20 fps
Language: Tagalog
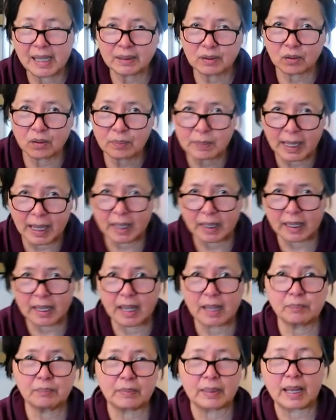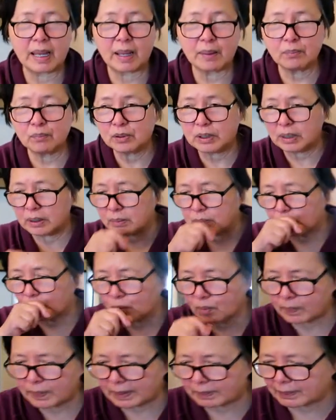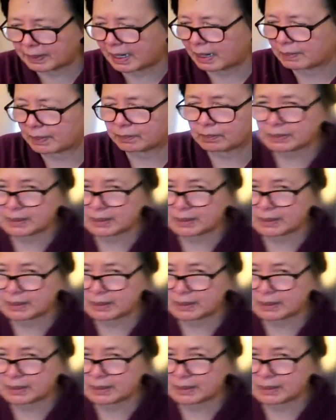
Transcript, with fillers: Sure ka? Aamuin mo para malaman mo.